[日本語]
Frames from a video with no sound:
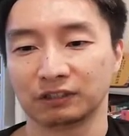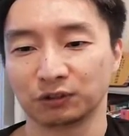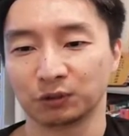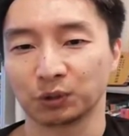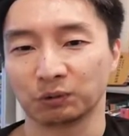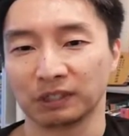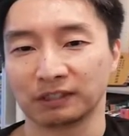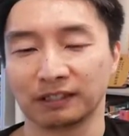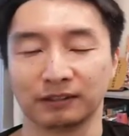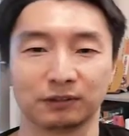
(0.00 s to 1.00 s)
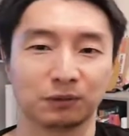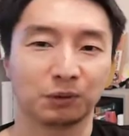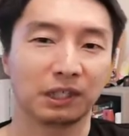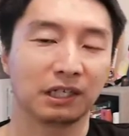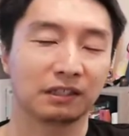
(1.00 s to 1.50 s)
きついことを言われて、
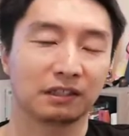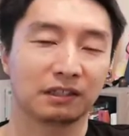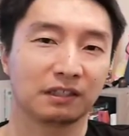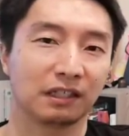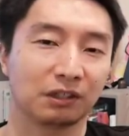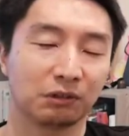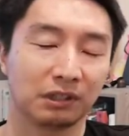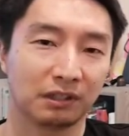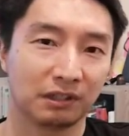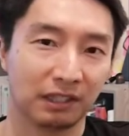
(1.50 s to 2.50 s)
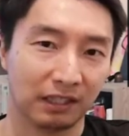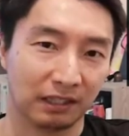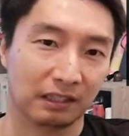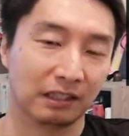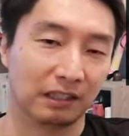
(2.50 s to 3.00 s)
それがきっかけとなっ
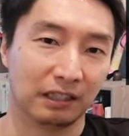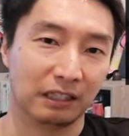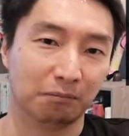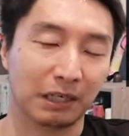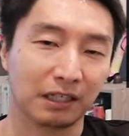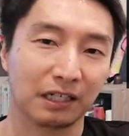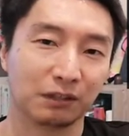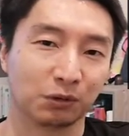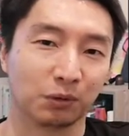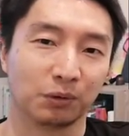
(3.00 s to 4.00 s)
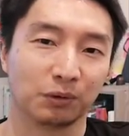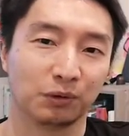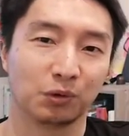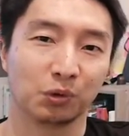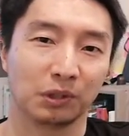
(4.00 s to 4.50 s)
て、えー、負けないぞと
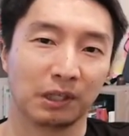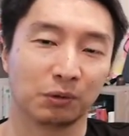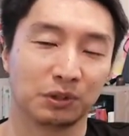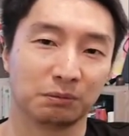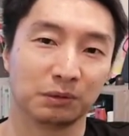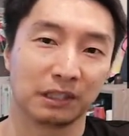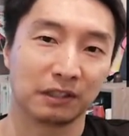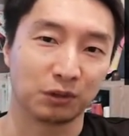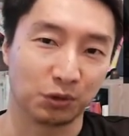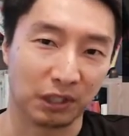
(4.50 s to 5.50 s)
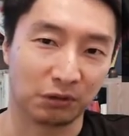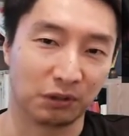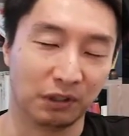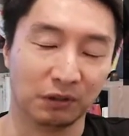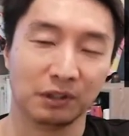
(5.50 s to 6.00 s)
いうことで、こう自分が成長していくっ
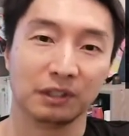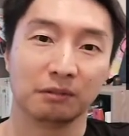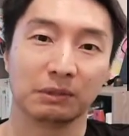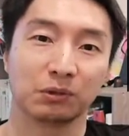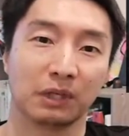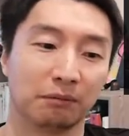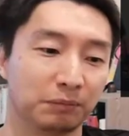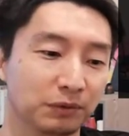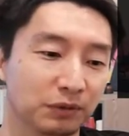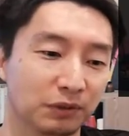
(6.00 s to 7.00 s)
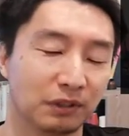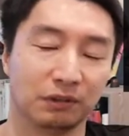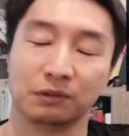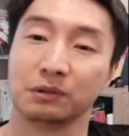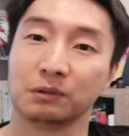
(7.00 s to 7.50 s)
ていう、まあそういう発奮するっ
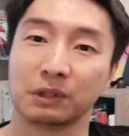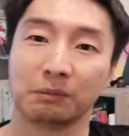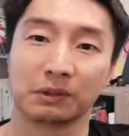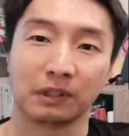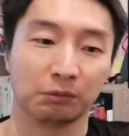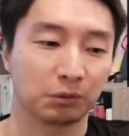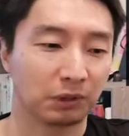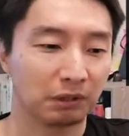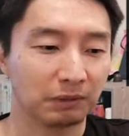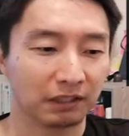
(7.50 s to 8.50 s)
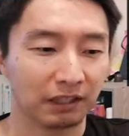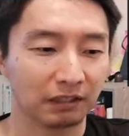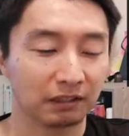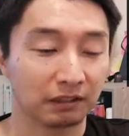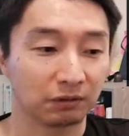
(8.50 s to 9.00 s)
ていうことありますけども、それのまあ
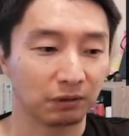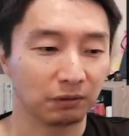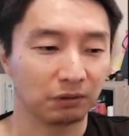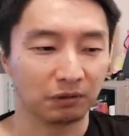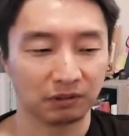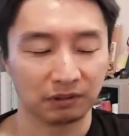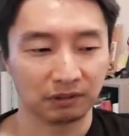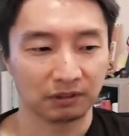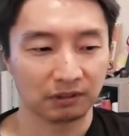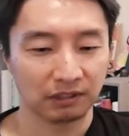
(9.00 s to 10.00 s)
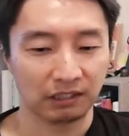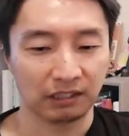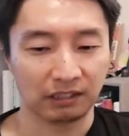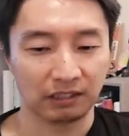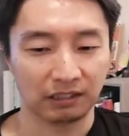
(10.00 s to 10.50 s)
現、それの、
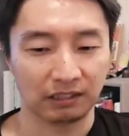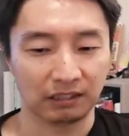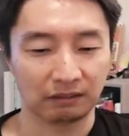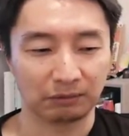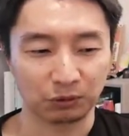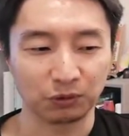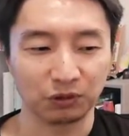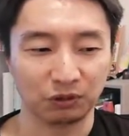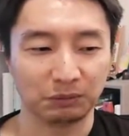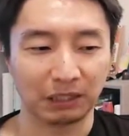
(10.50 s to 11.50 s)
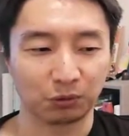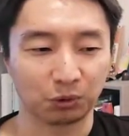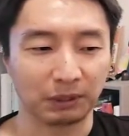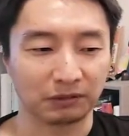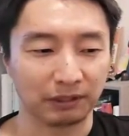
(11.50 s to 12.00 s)
えー、まあそういう意味合いの
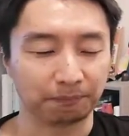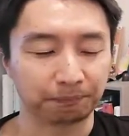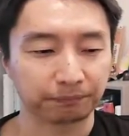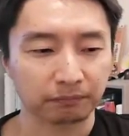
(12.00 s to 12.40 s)
言葉ですね。